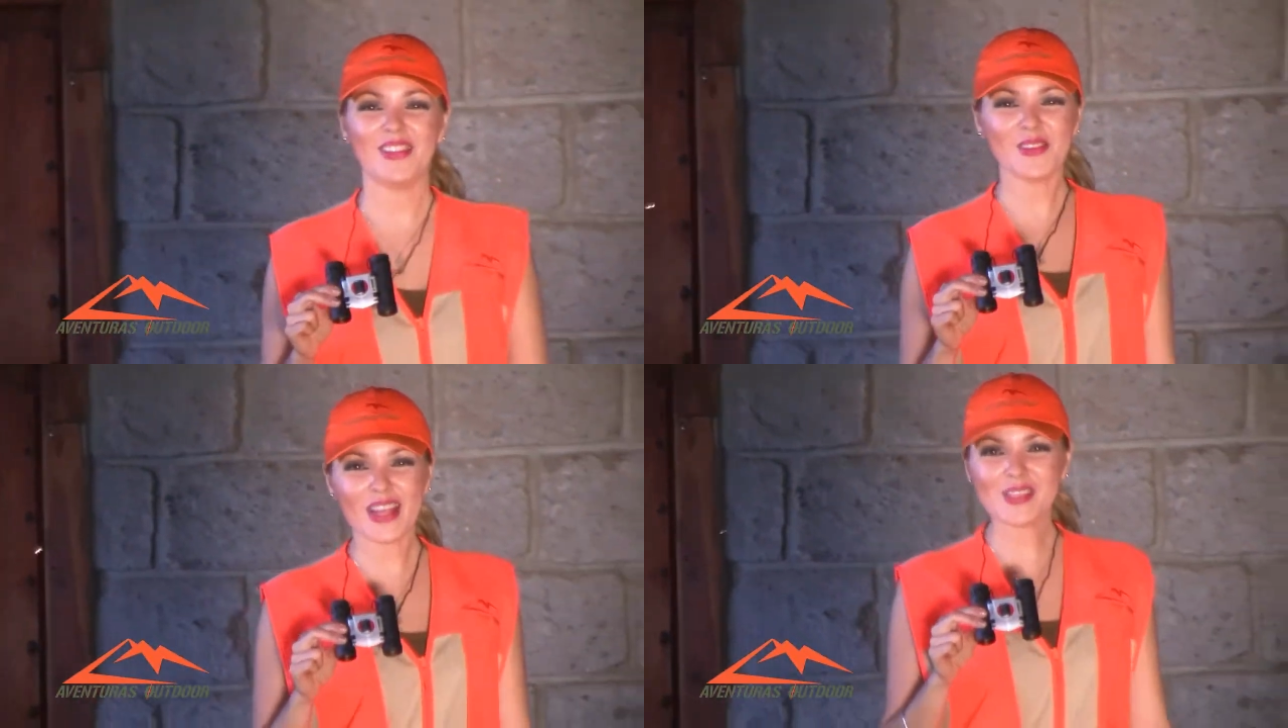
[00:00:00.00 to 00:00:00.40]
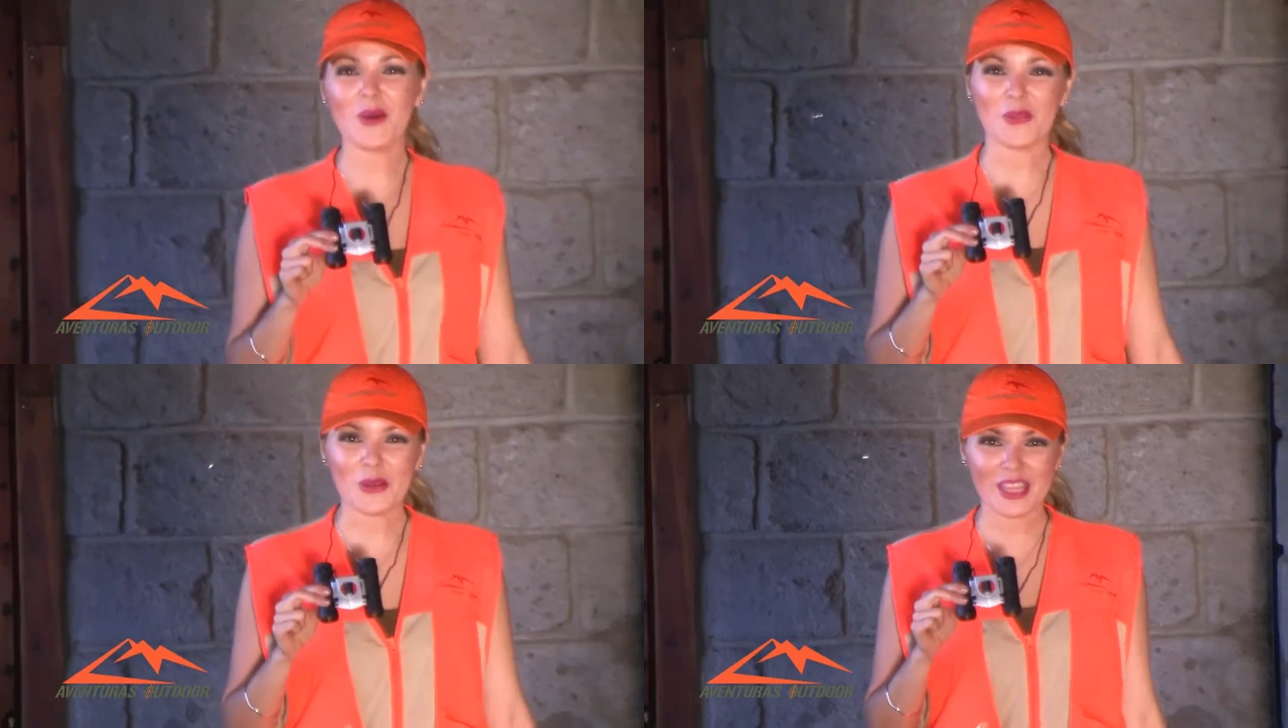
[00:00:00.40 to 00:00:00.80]

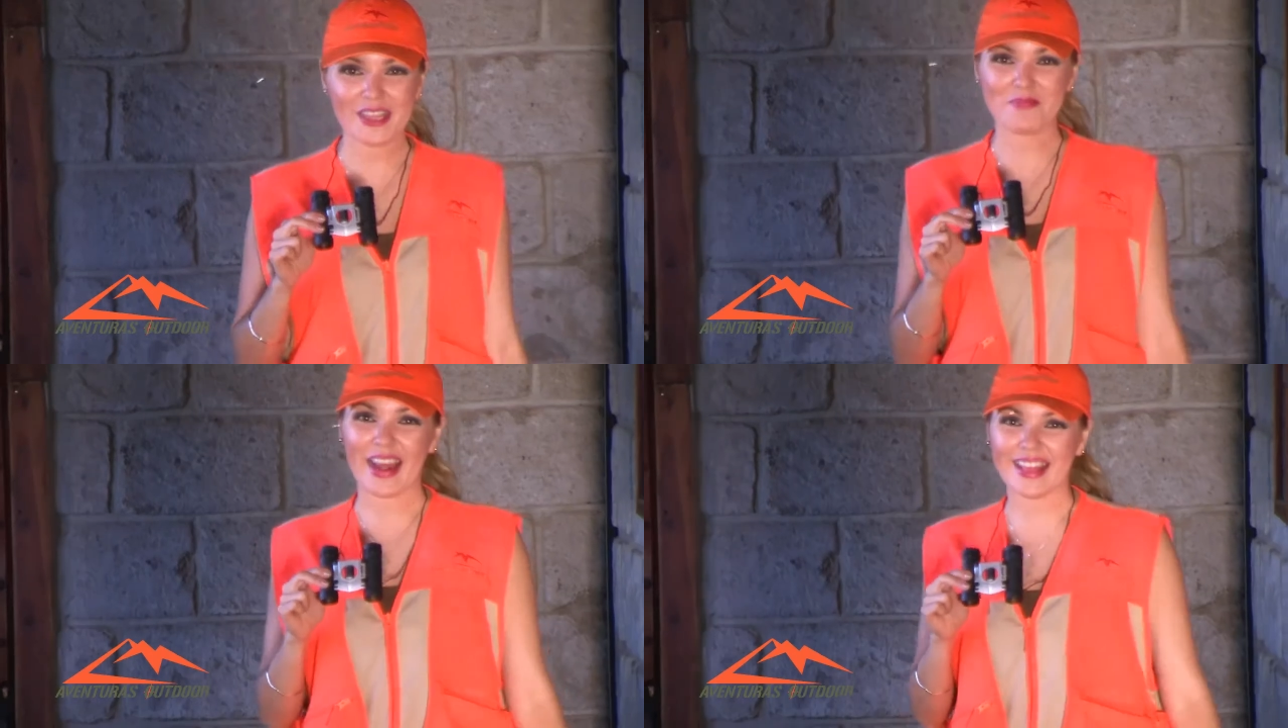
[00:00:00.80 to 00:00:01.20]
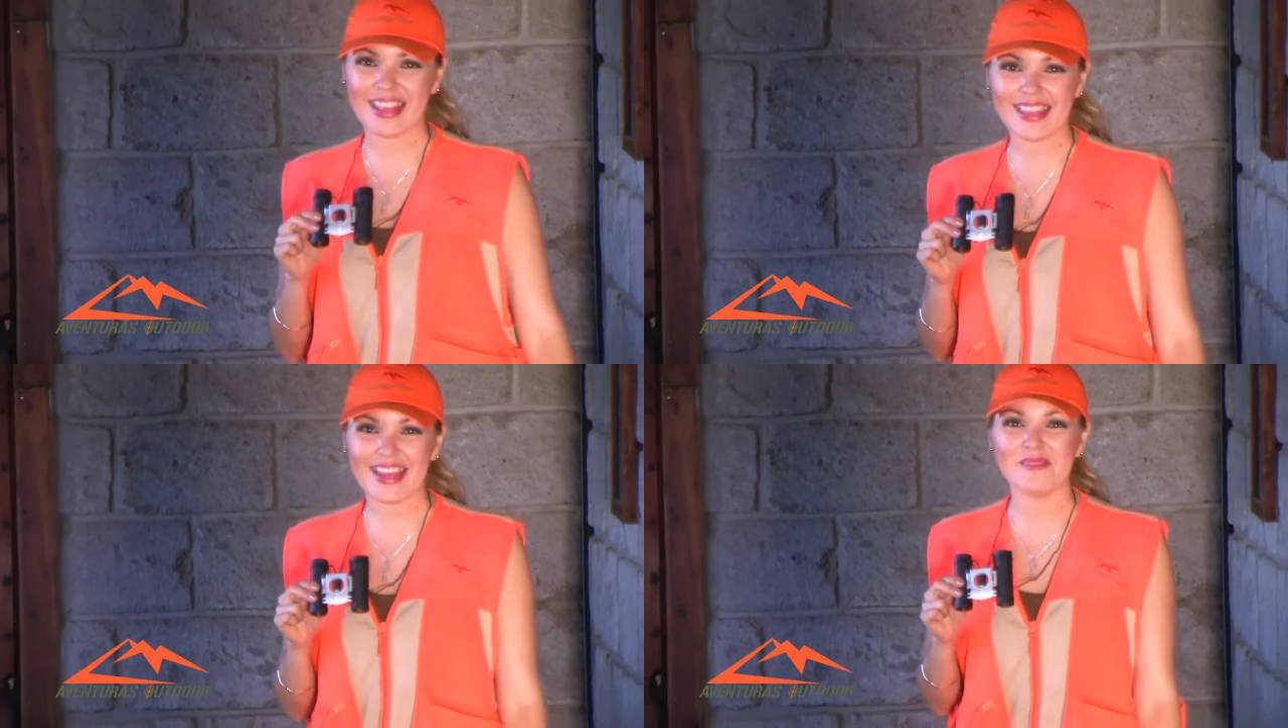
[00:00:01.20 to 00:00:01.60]
Aventuras Outdoor tiene
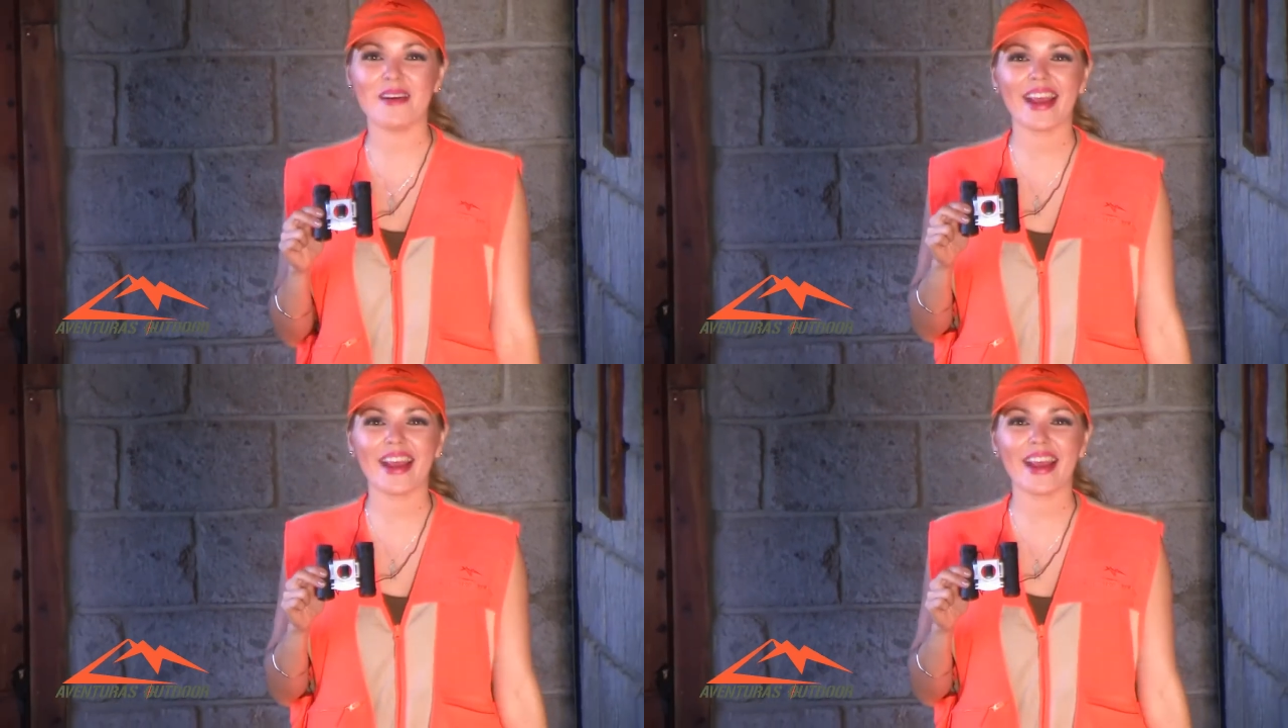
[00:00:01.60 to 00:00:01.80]
para ti de la